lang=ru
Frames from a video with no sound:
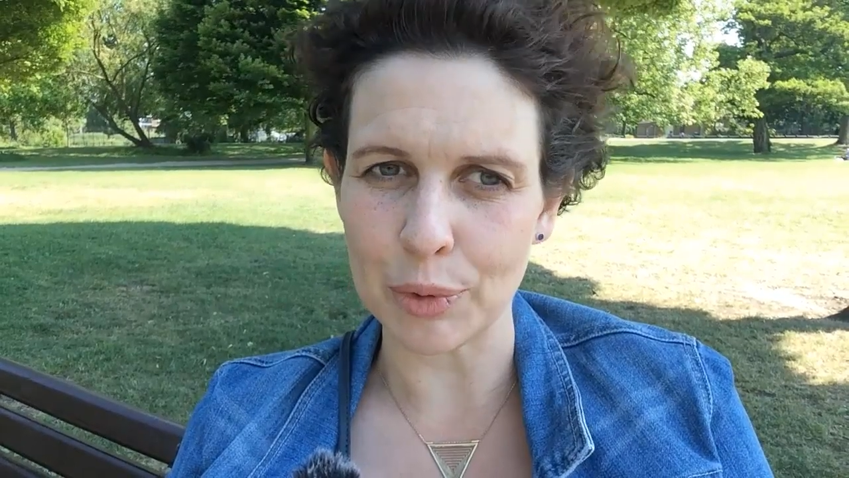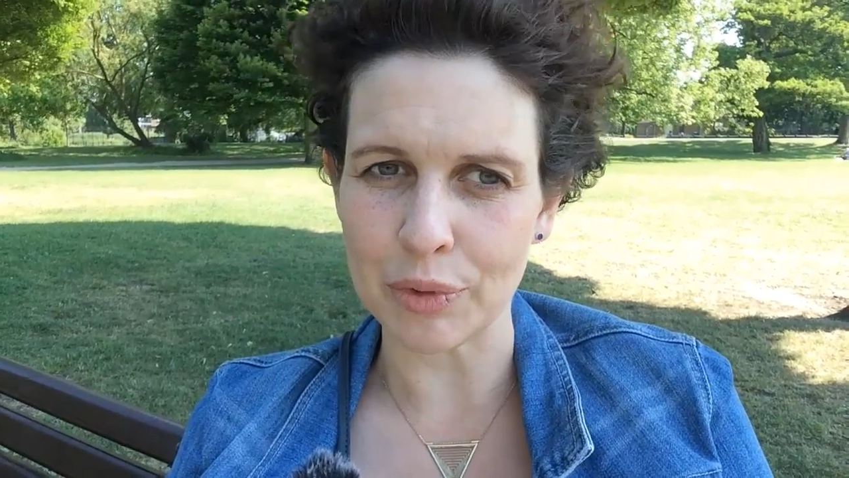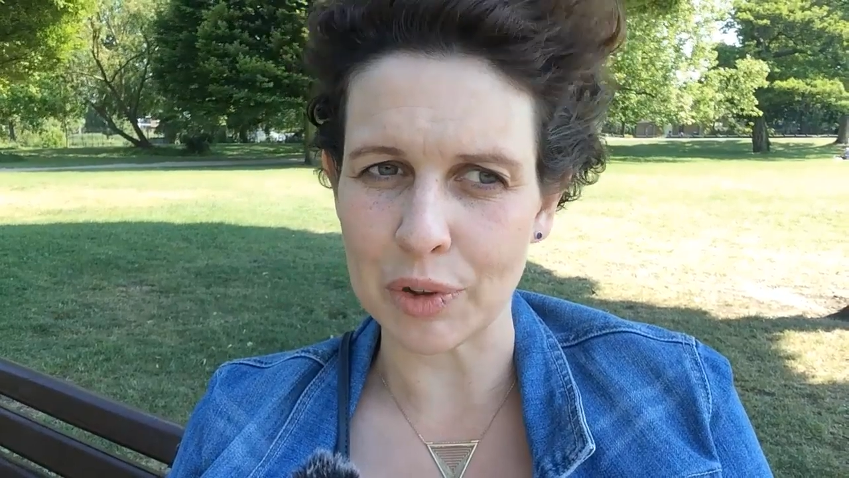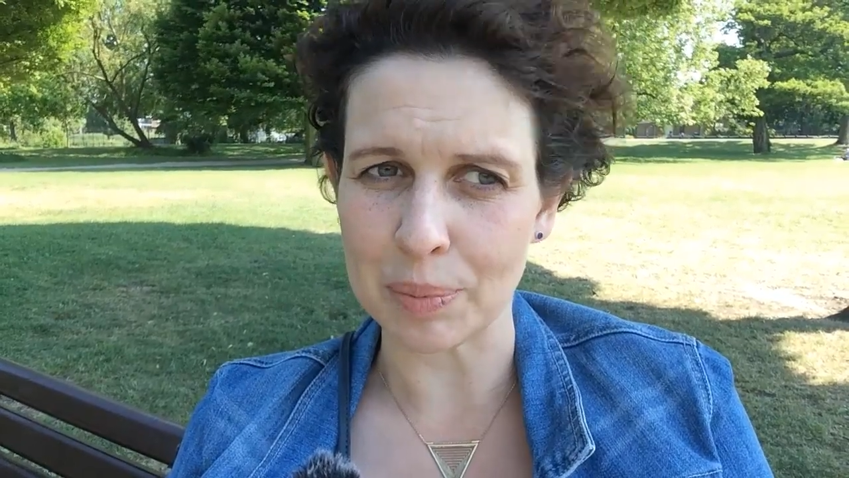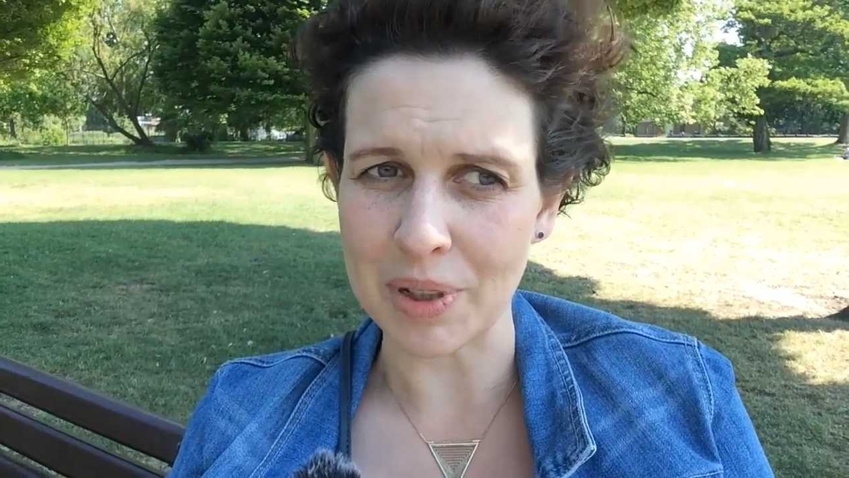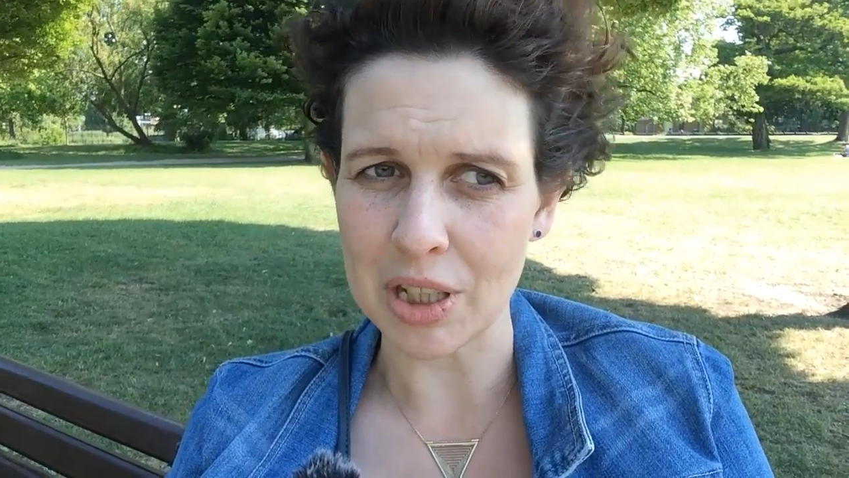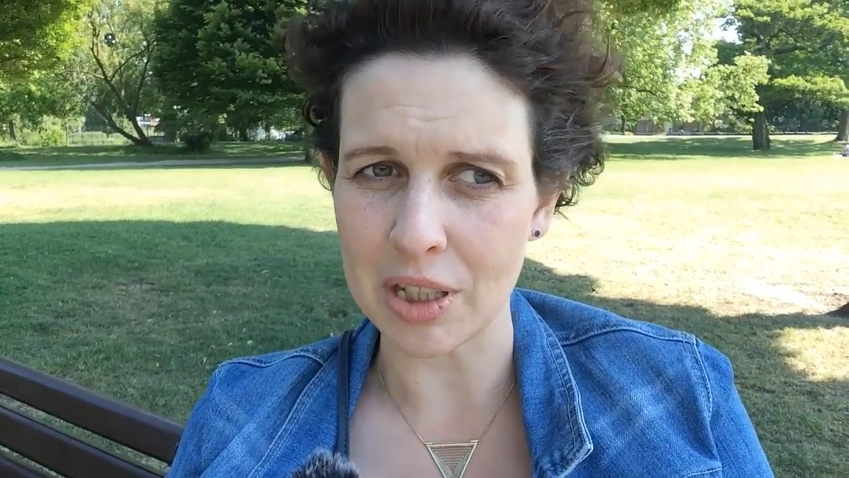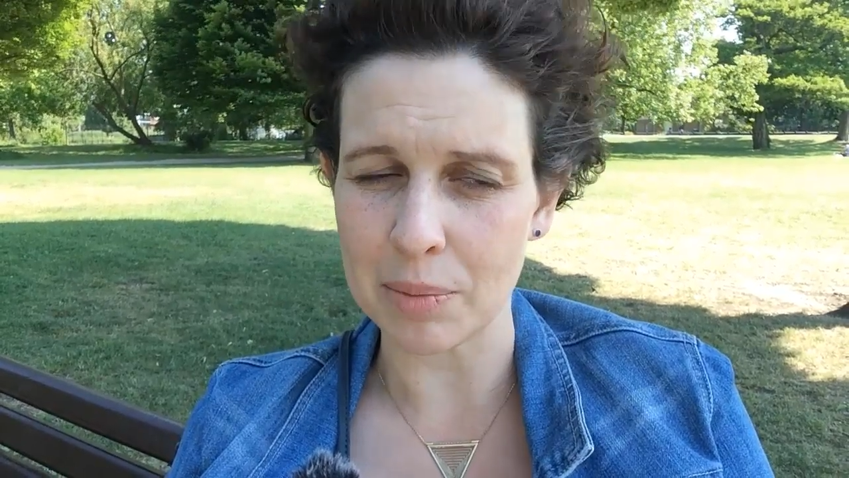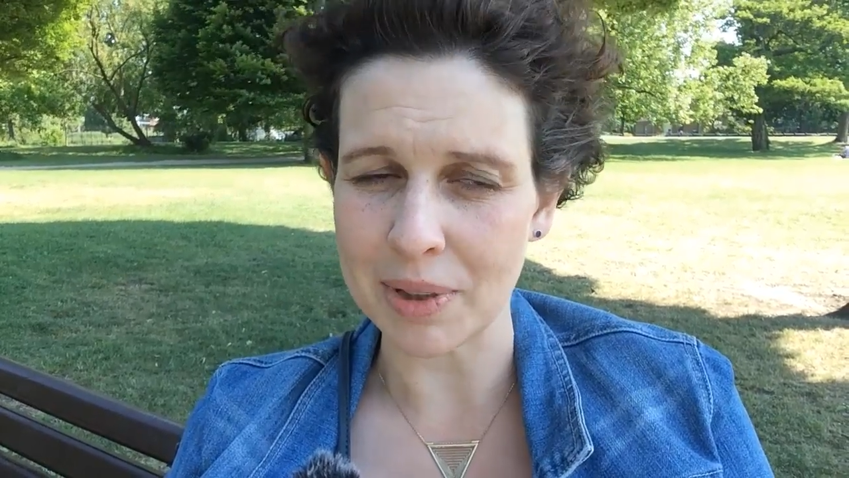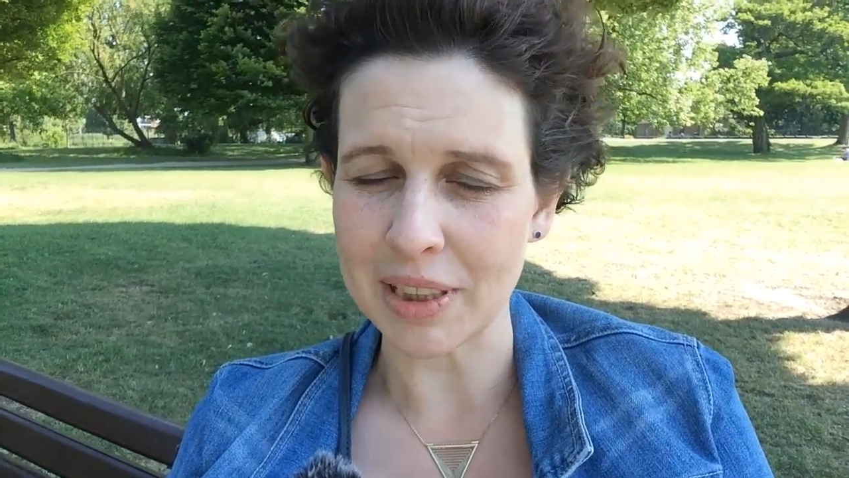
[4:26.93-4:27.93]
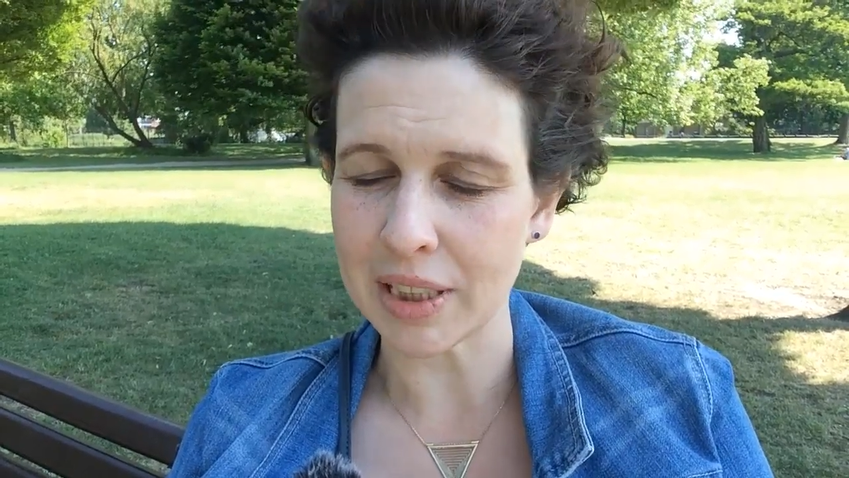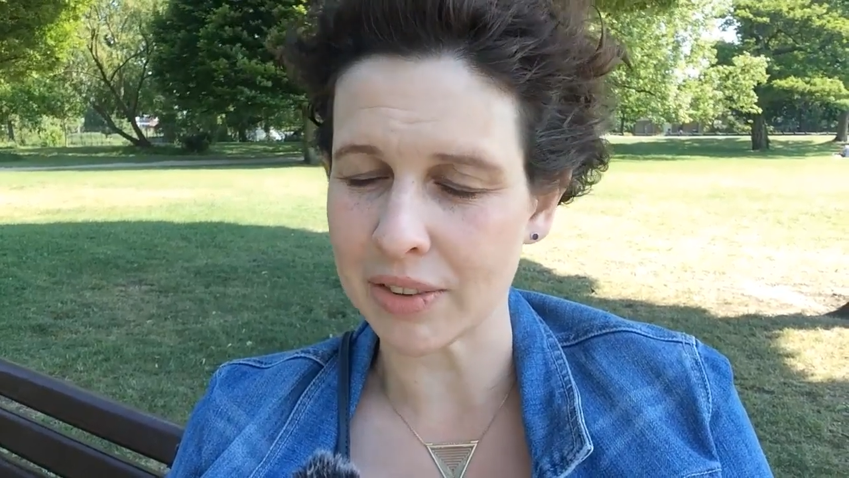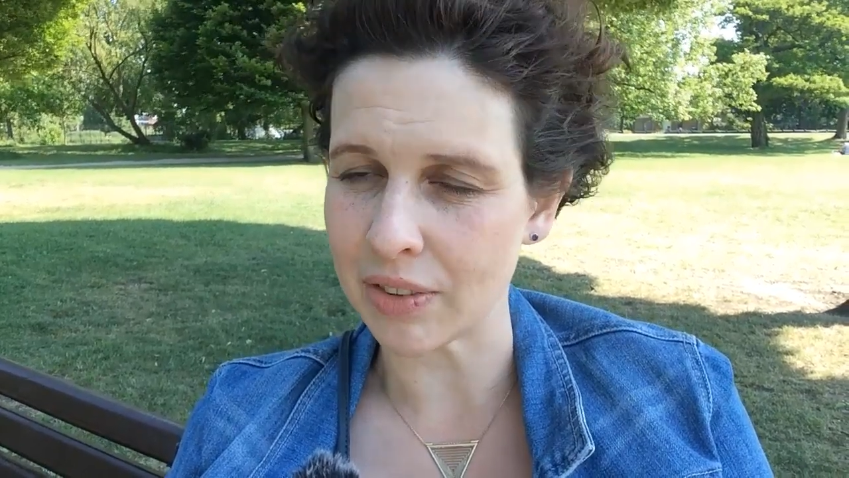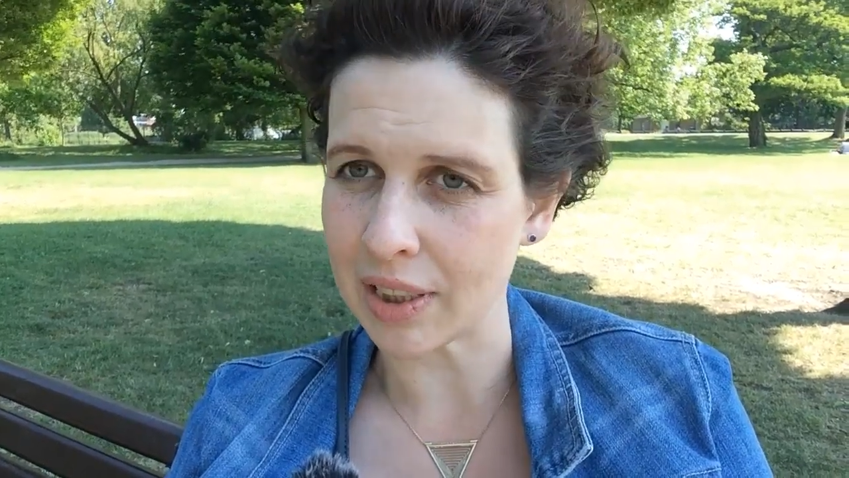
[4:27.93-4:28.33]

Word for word: ну вот, пошли непосредственно